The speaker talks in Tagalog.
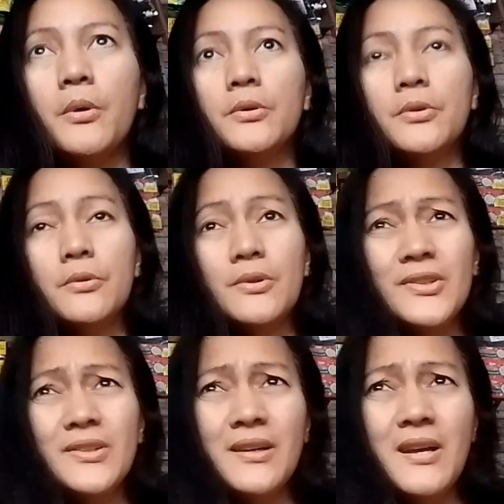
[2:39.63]
Nung
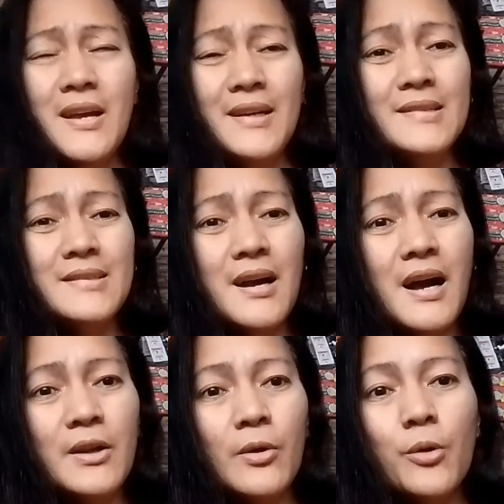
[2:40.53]
isang
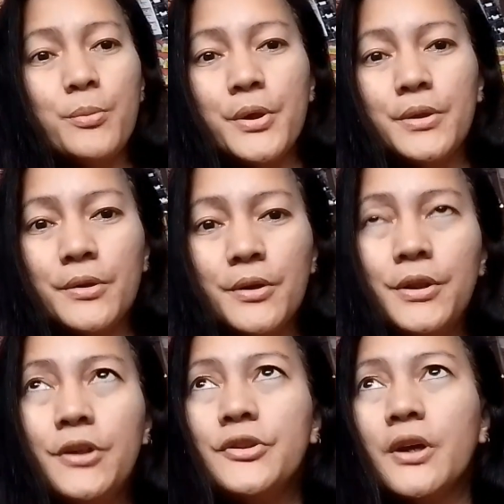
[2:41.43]
araw ko pa yun na-order
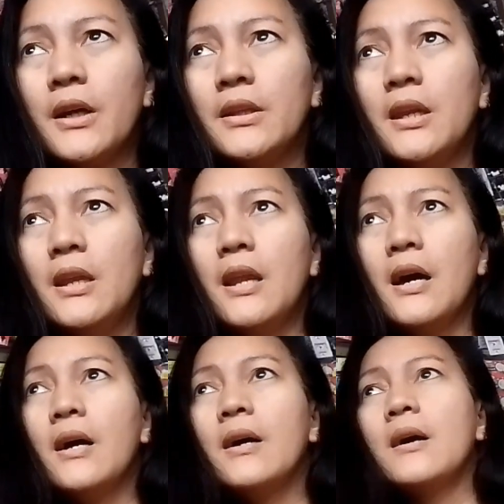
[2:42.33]
sa kanila,